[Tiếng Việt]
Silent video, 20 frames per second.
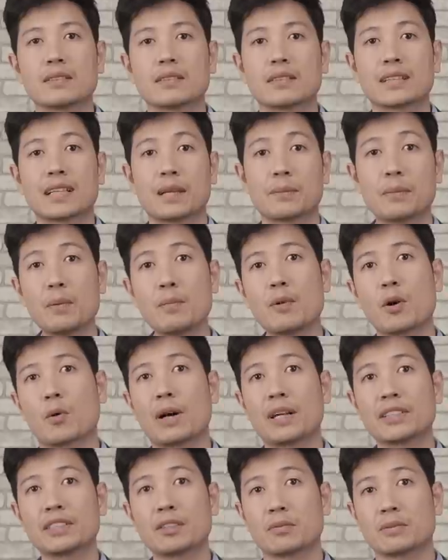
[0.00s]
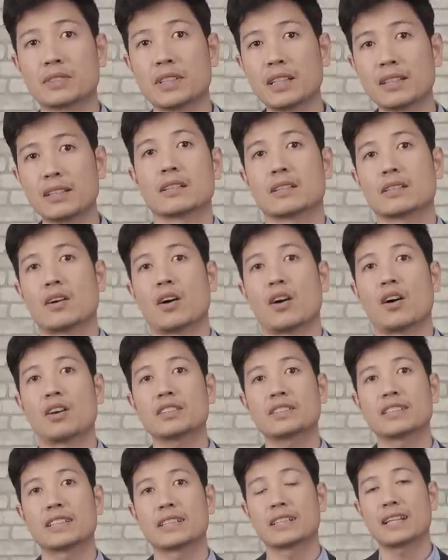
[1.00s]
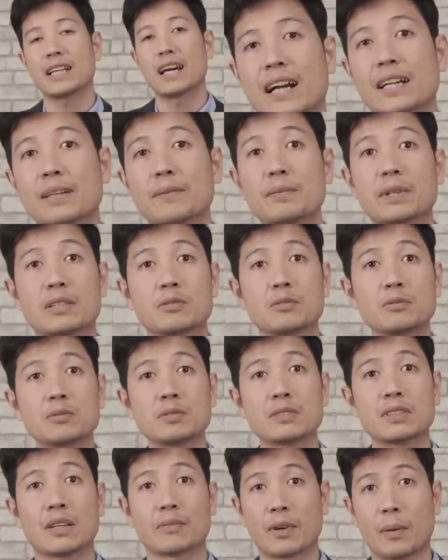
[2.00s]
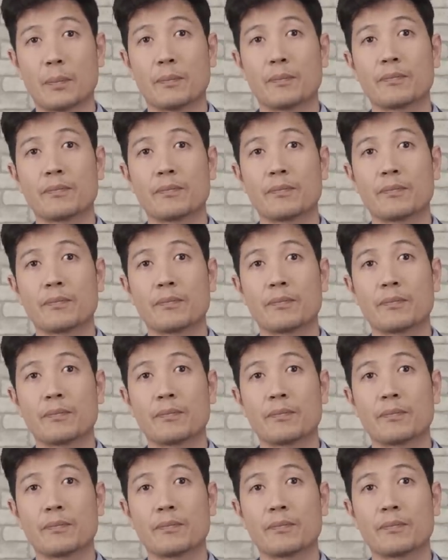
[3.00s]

Cái bước mà quan trọng nhất đó chính là nghiên cứu sản phẩm.